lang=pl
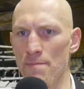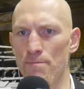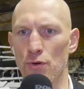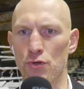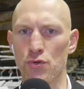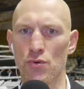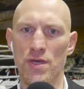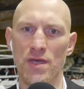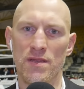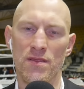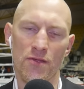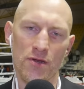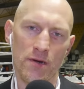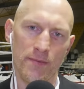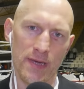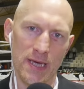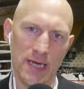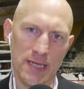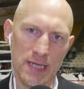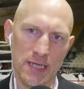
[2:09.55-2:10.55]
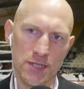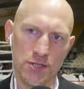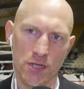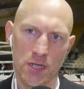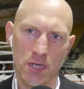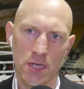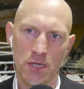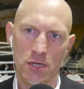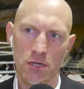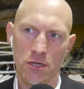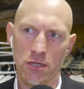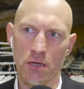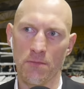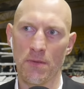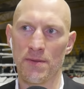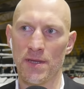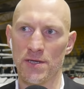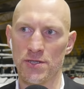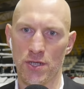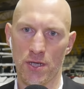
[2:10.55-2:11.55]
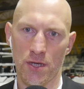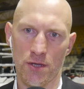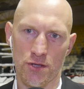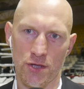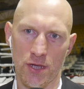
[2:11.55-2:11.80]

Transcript: po drugie, co zrobi Adaś, to mam nadzieję,